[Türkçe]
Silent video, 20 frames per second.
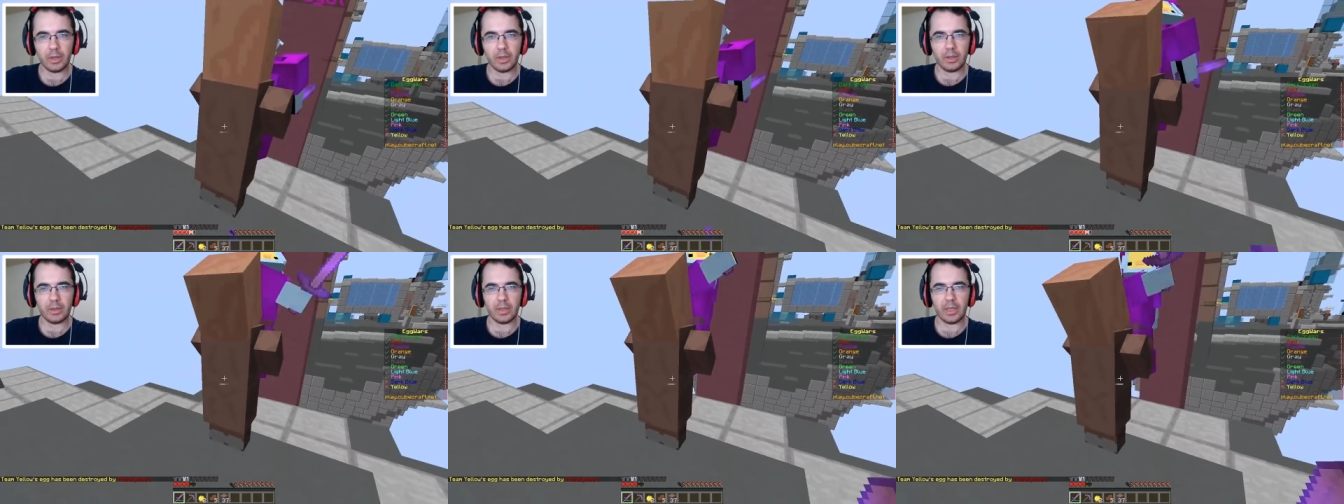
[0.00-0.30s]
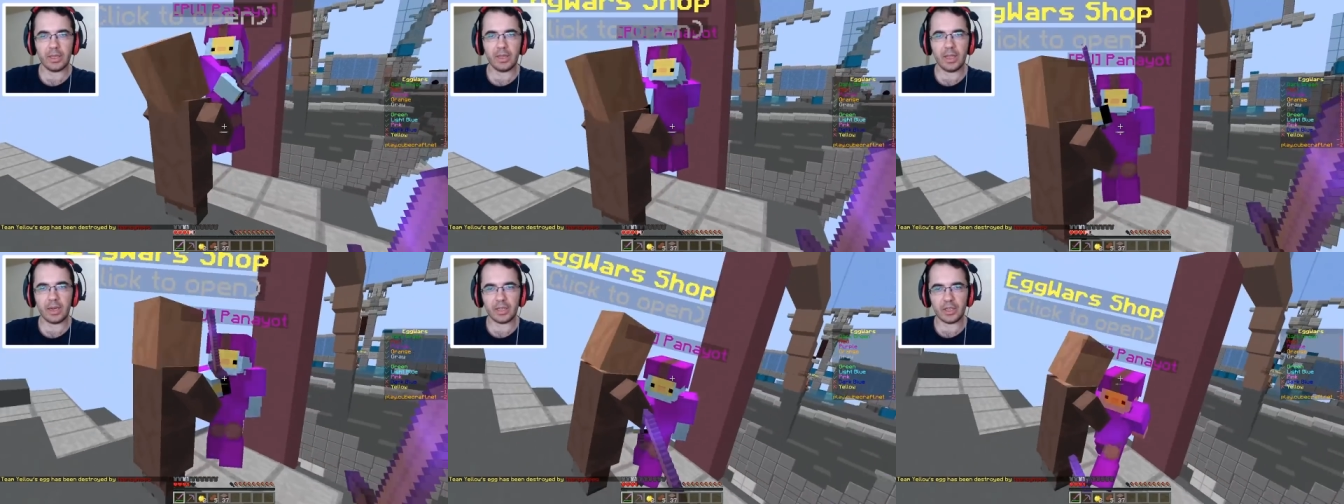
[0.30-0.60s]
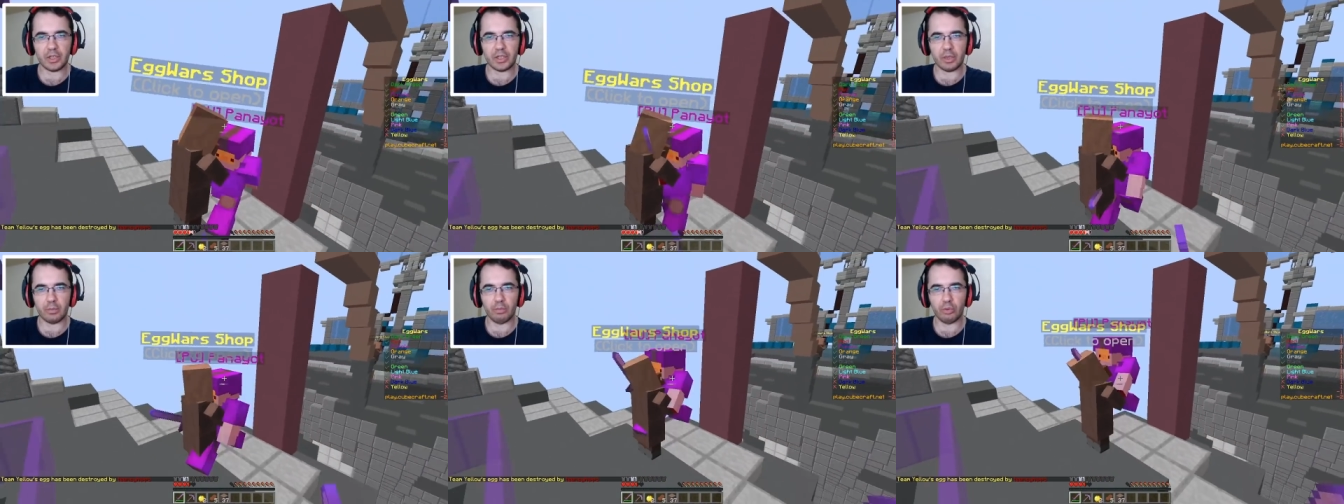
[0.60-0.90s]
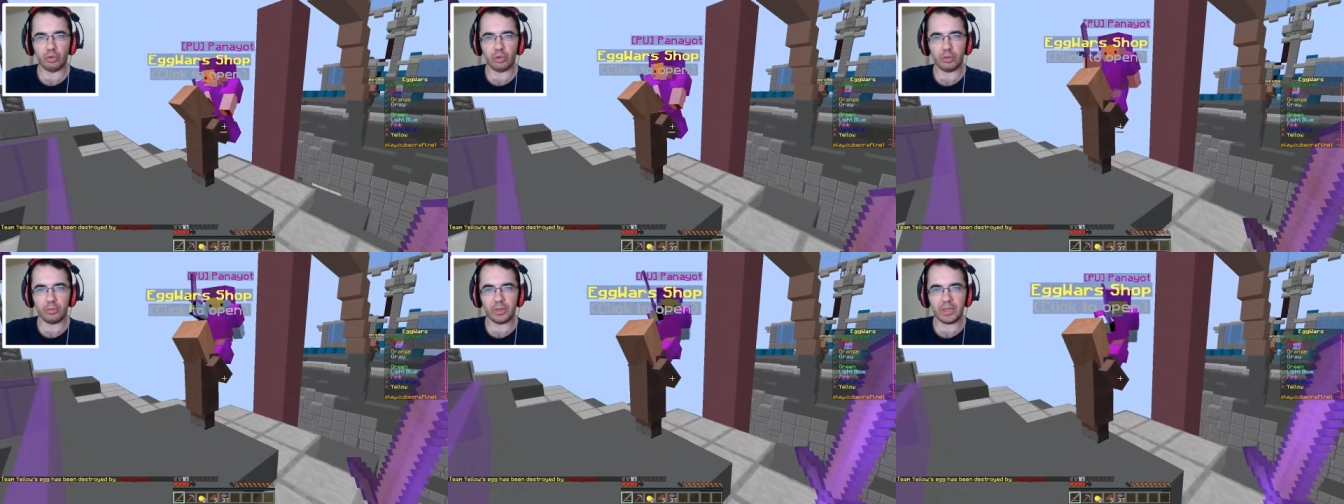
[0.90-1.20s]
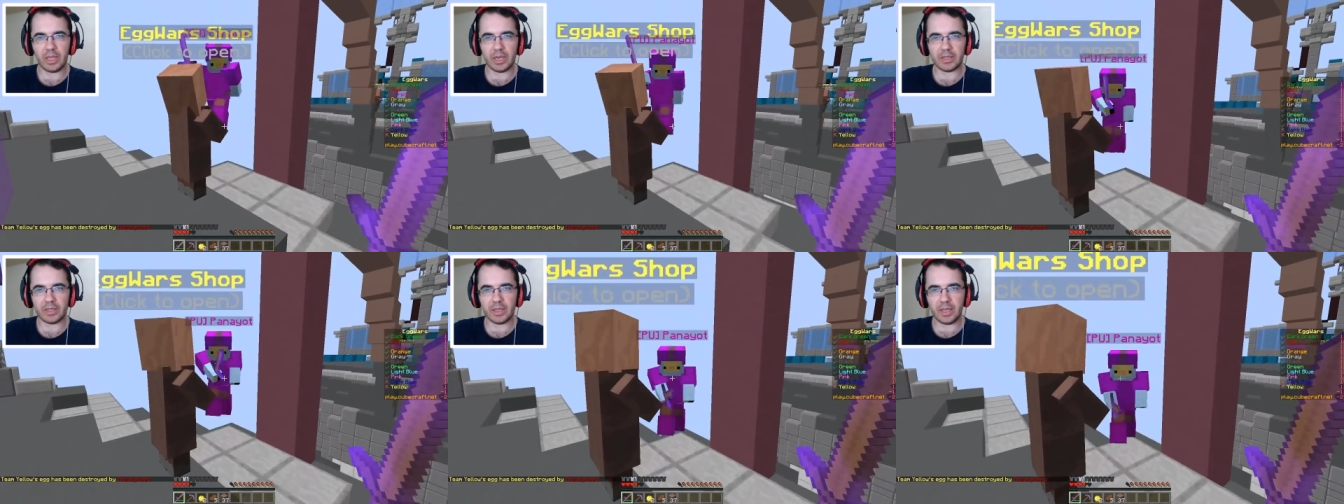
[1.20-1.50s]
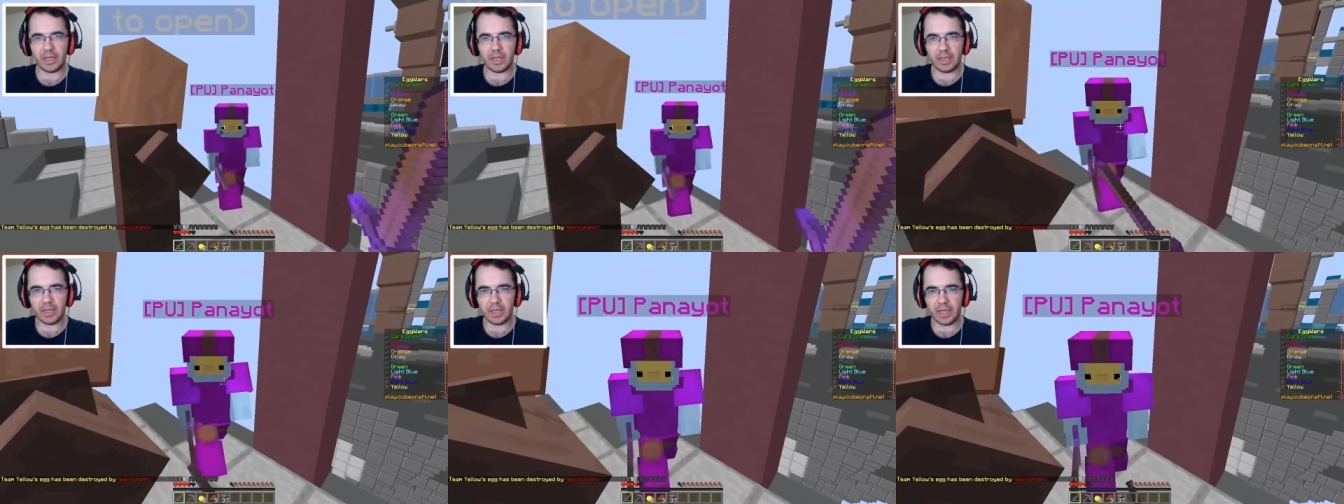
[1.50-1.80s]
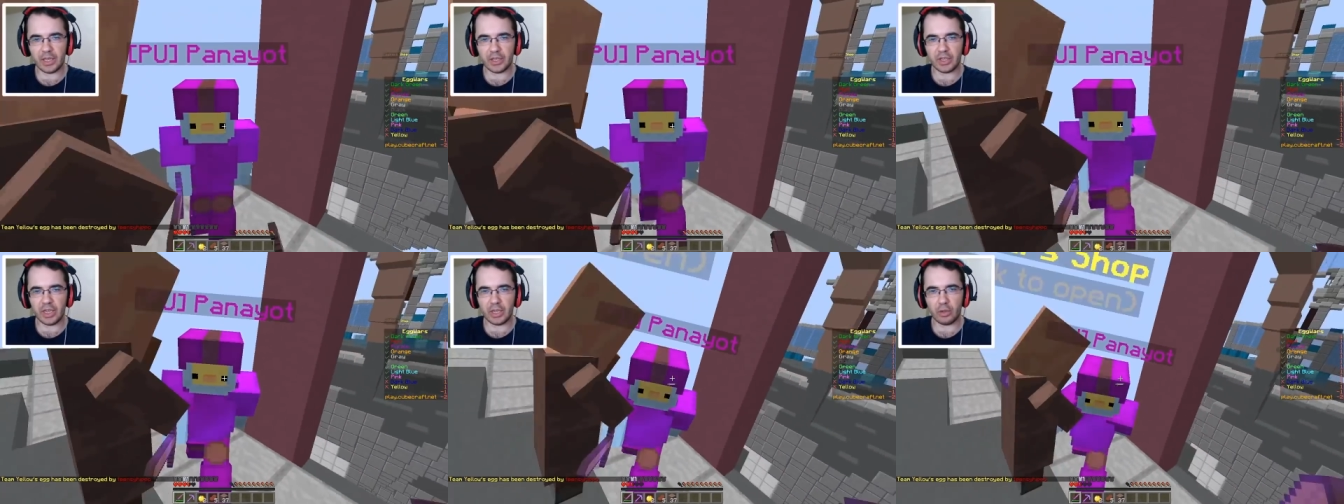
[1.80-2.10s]
Dediler ki işte bugün biterse de
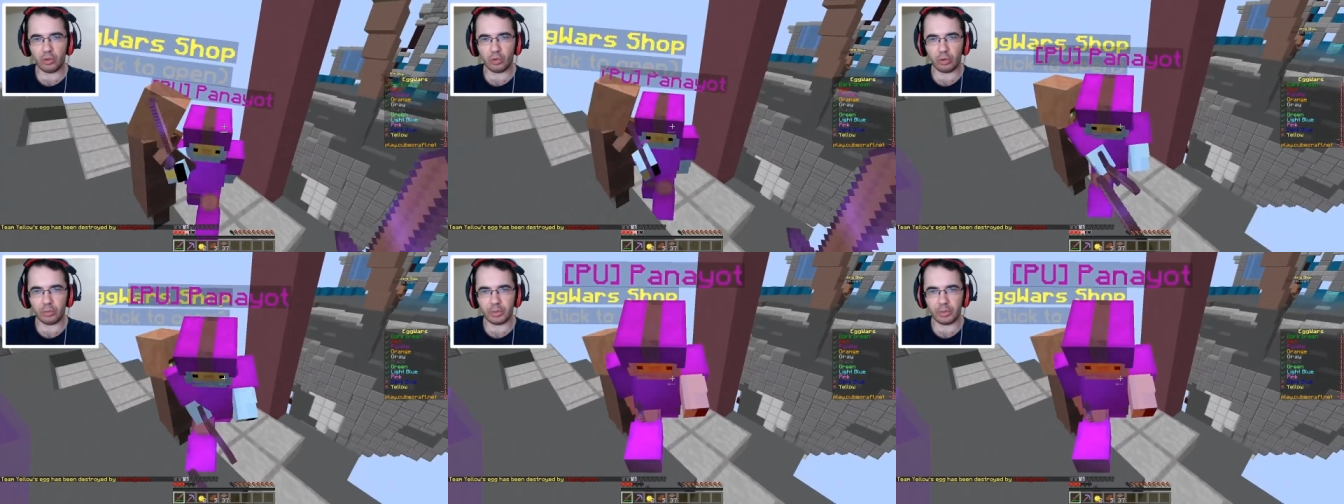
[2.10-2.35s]
geceye doğru